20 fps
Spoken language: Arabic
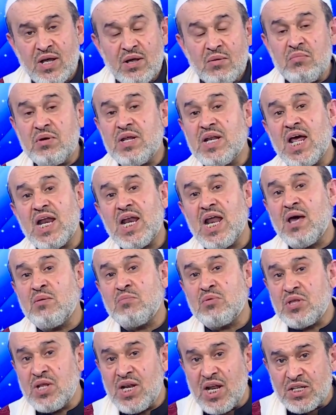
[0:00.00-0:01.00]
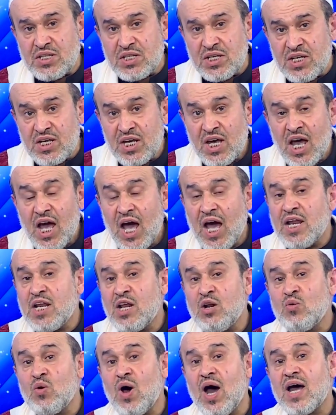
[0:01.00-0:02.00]
من الأمثلة عن
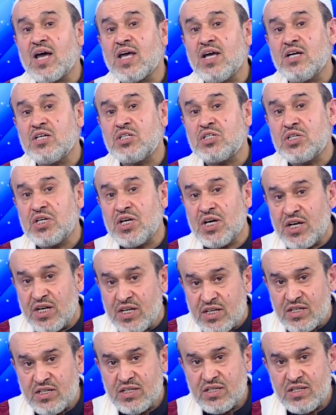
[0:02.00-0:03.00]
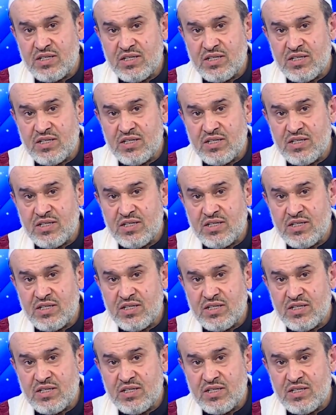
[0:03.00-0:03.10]
الواقع الشيعي